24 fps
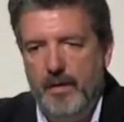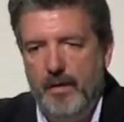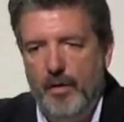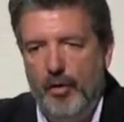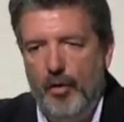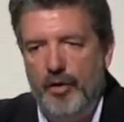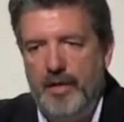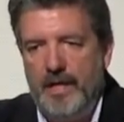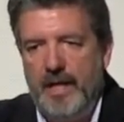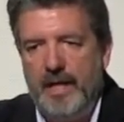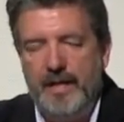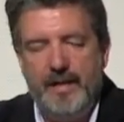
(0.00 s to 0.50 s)

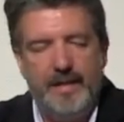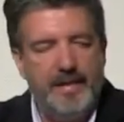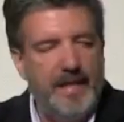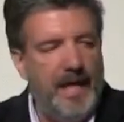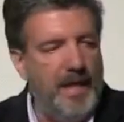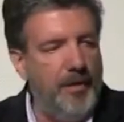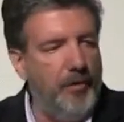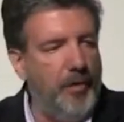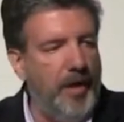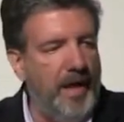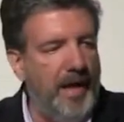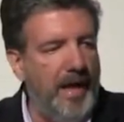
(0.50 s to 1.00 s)

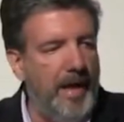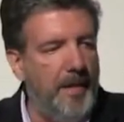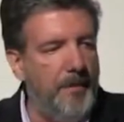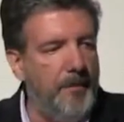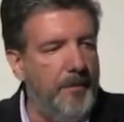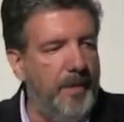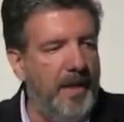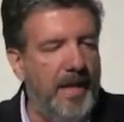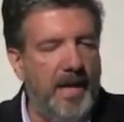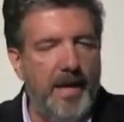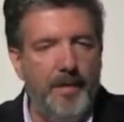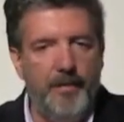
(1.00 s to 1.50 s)
orientado a la
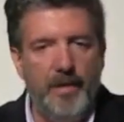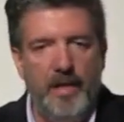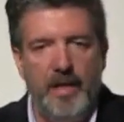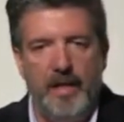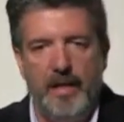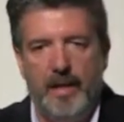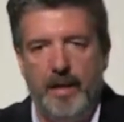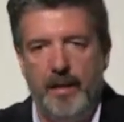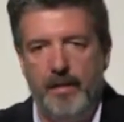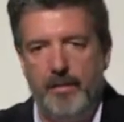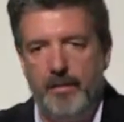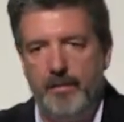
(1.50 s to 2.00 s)

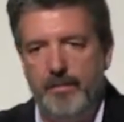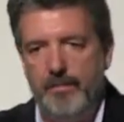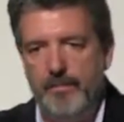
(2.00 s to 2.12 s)
empleabilidad.